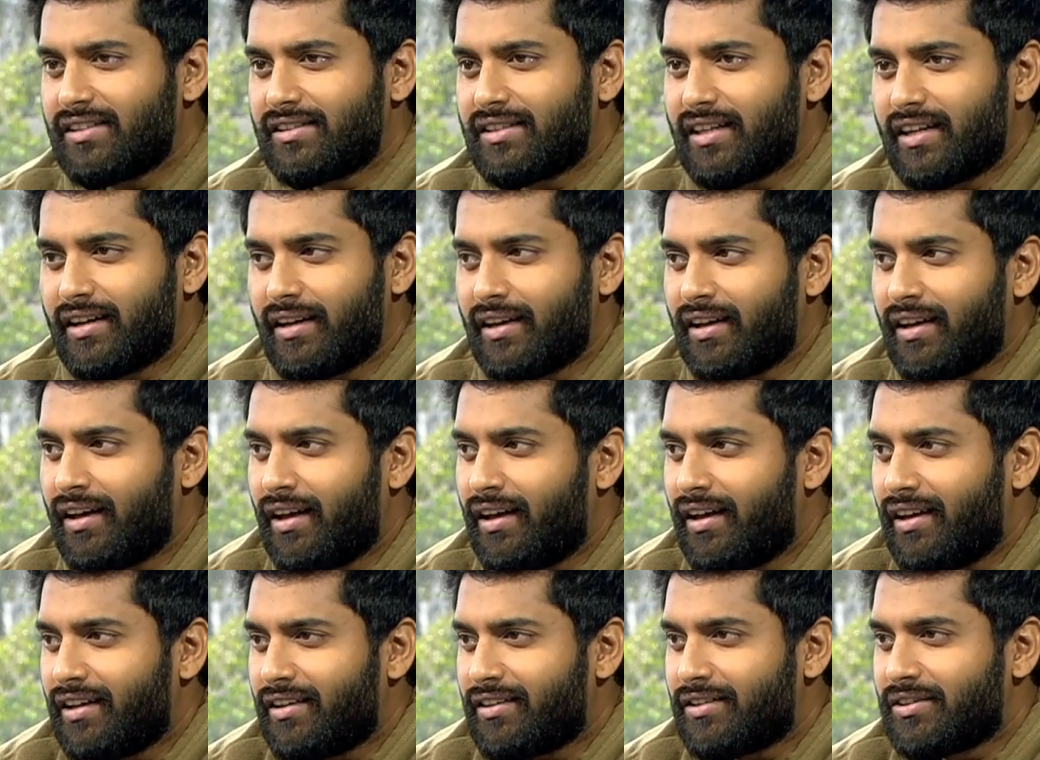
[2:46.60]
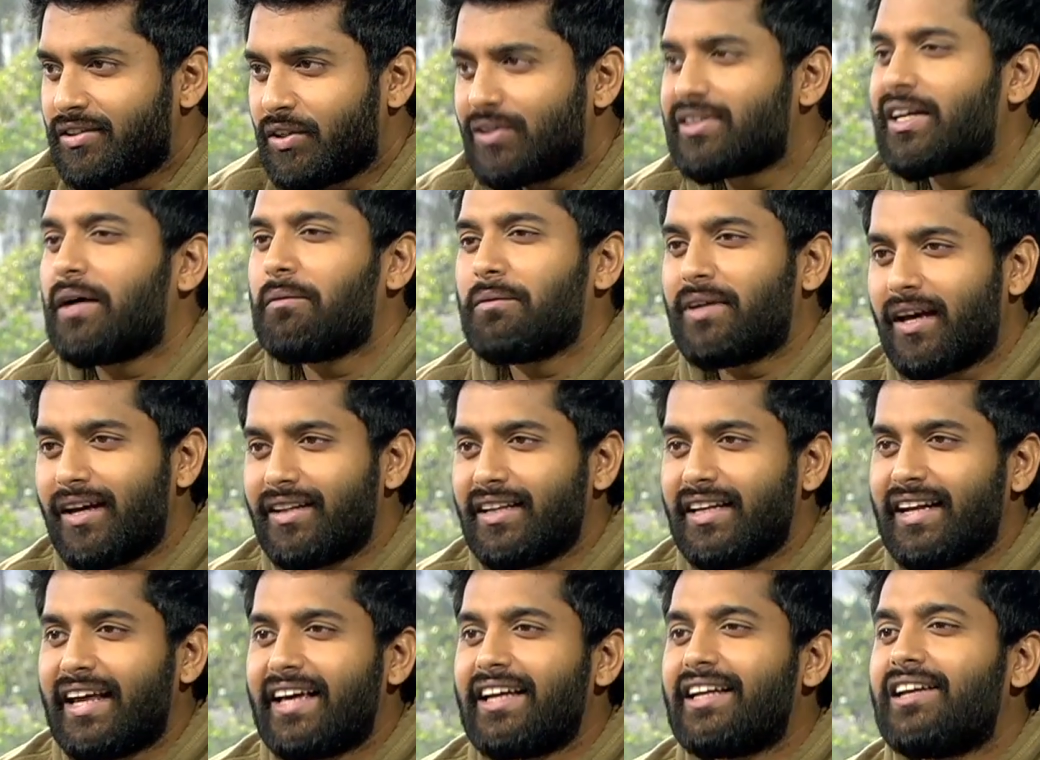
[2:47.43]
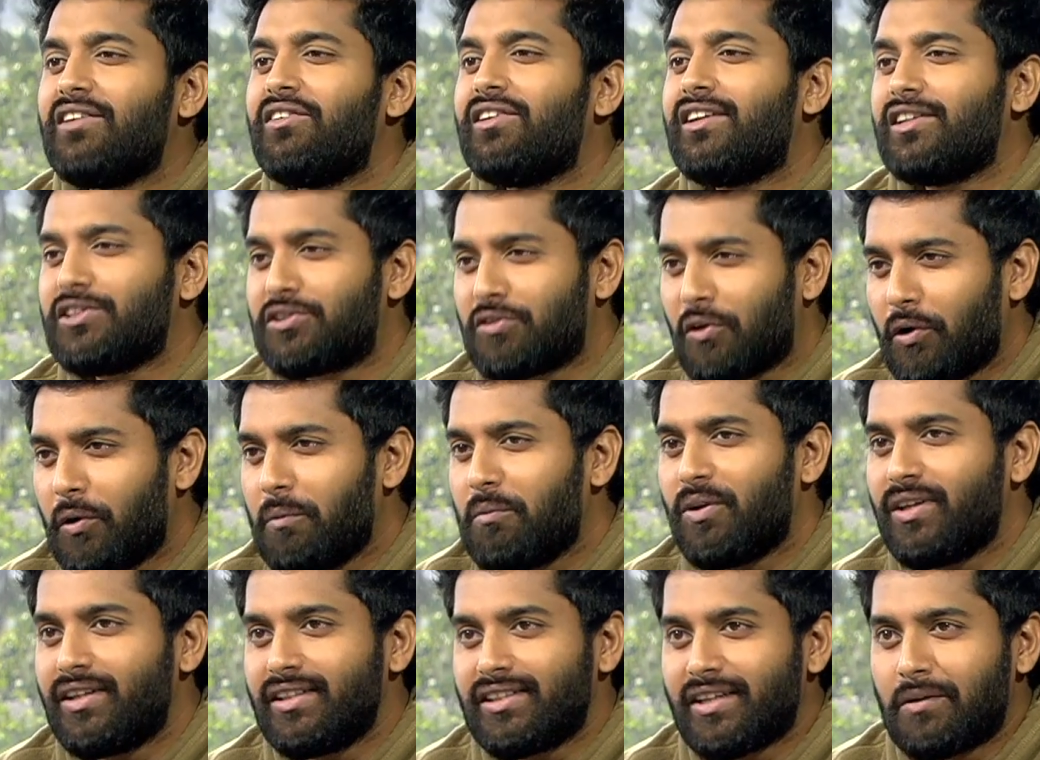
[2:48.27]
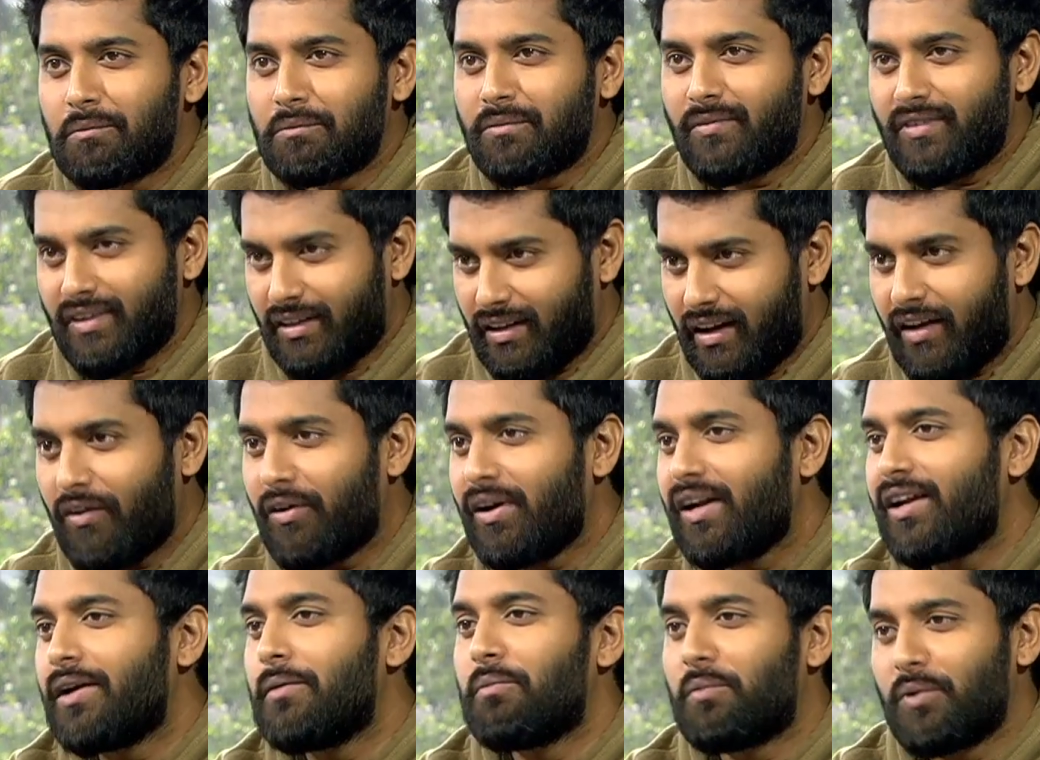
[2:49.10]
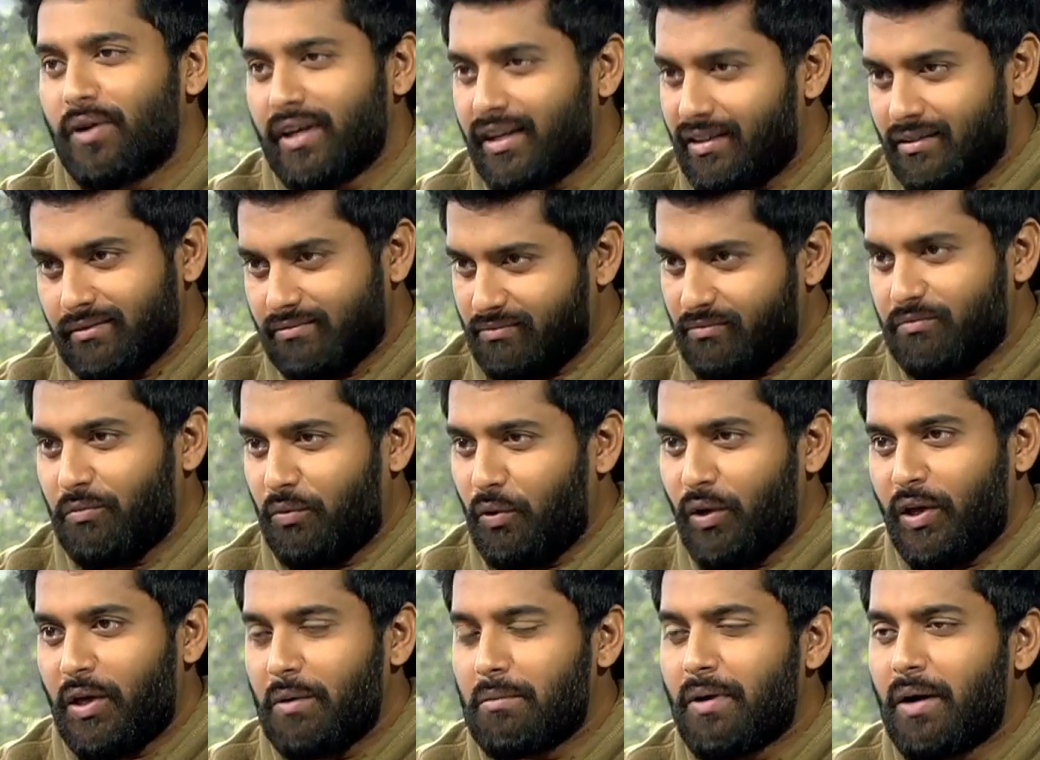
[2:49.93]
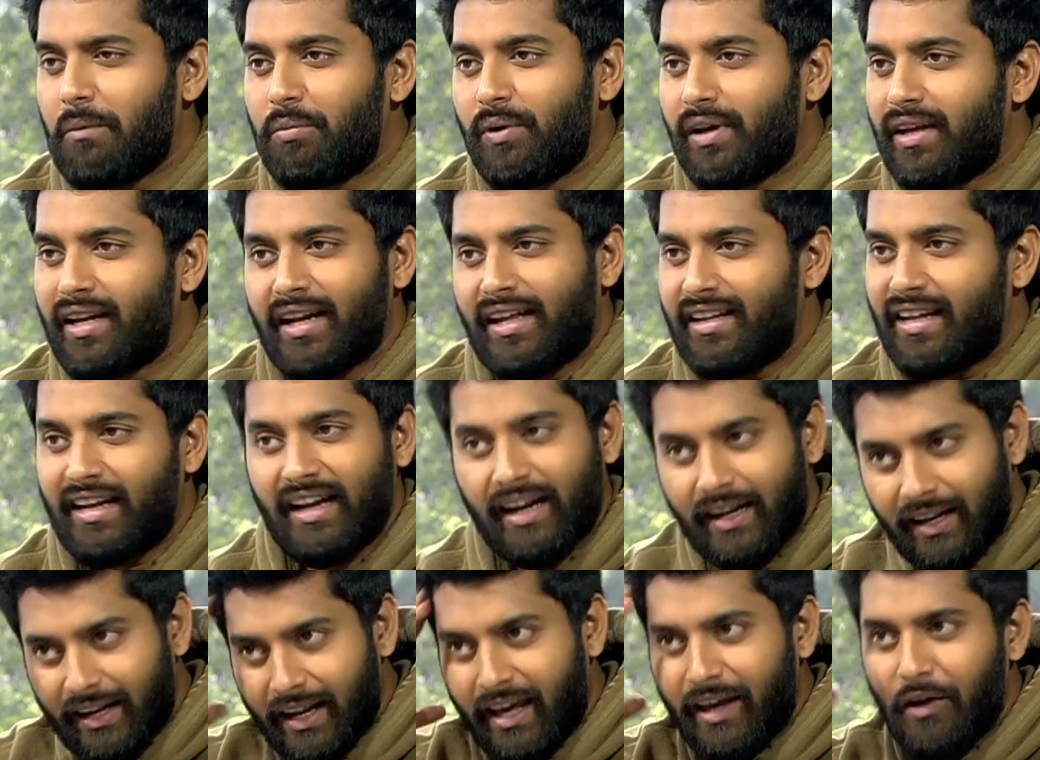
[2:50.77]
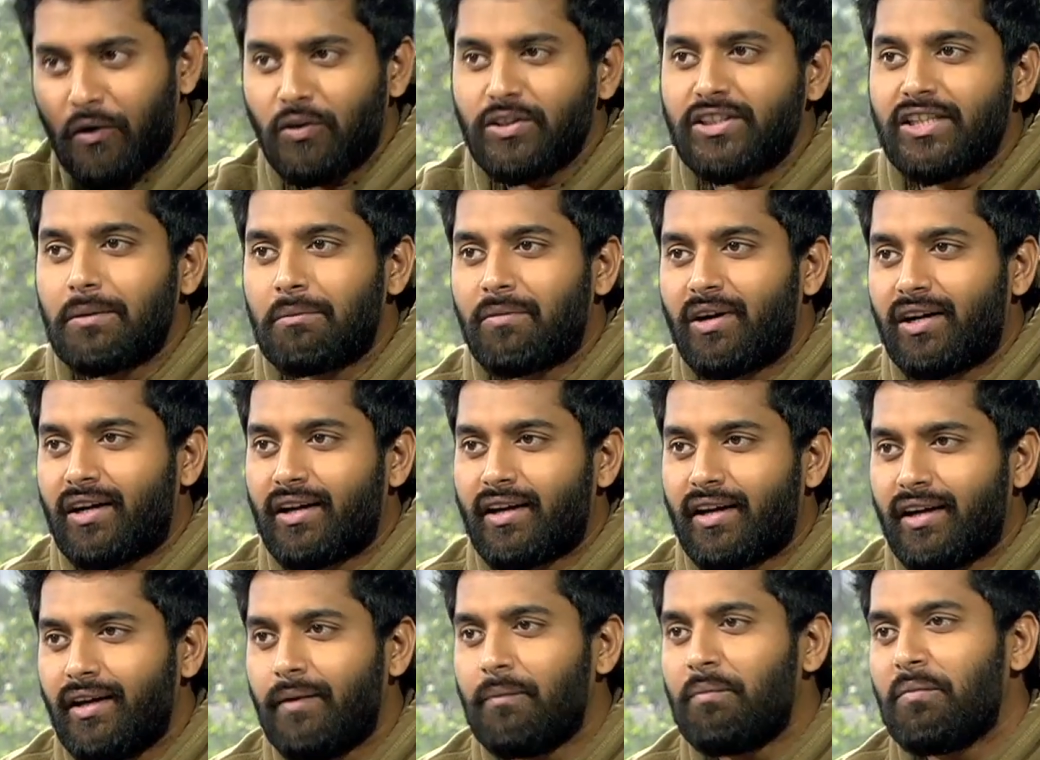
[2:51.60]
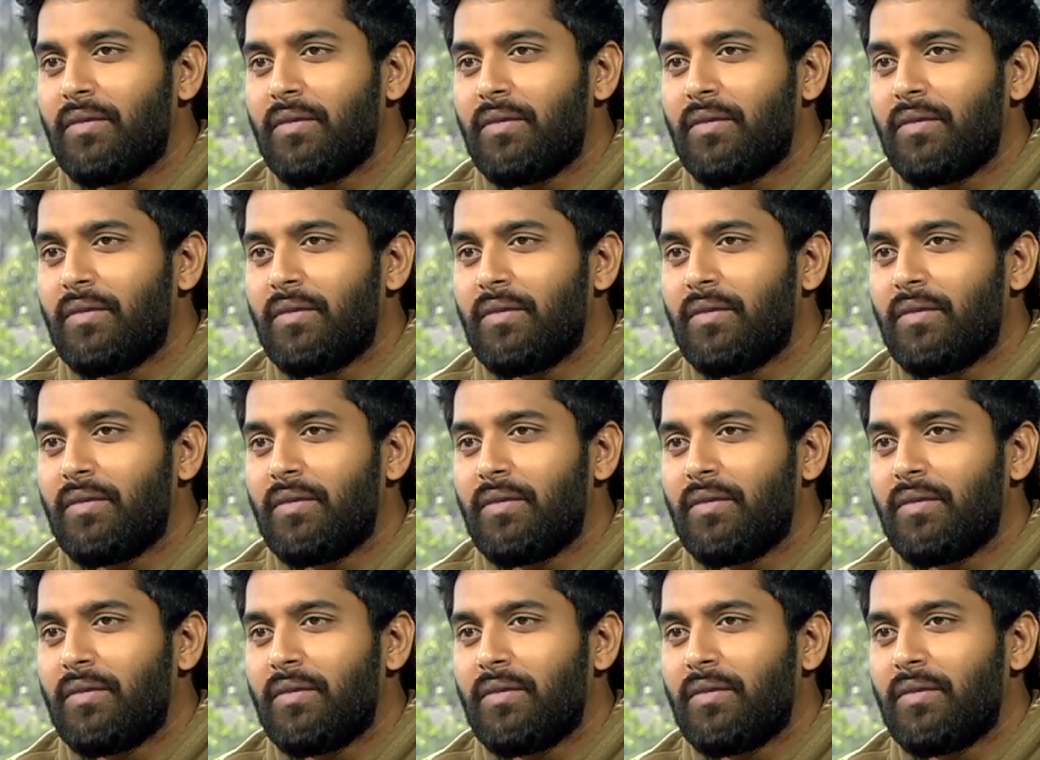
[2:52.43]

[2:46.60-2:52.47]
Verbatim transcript: சரி ஸோ சம்டைம் அந்த நெகட்டிவிட்டி சொல்லும்போது சம் அவங்களுக்கு பிடி பிடிக்குமா பிடிக்கலன்னெல்லாம் நான் யோசிக்க மாட்டேன்